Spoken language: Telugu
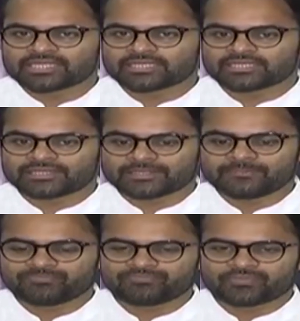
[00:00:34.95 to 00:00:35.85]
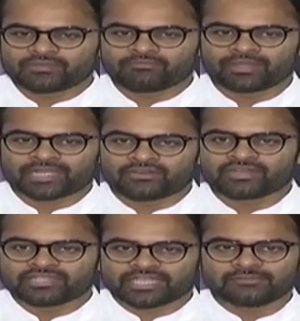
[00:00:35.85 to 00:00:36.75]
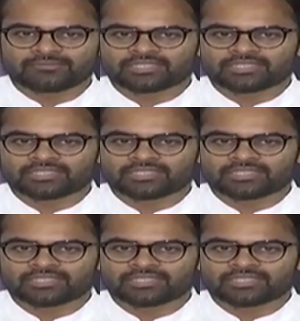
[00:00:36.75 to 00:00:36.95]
ఏంటంటే మనకి ఎవరైతే హెల్ప్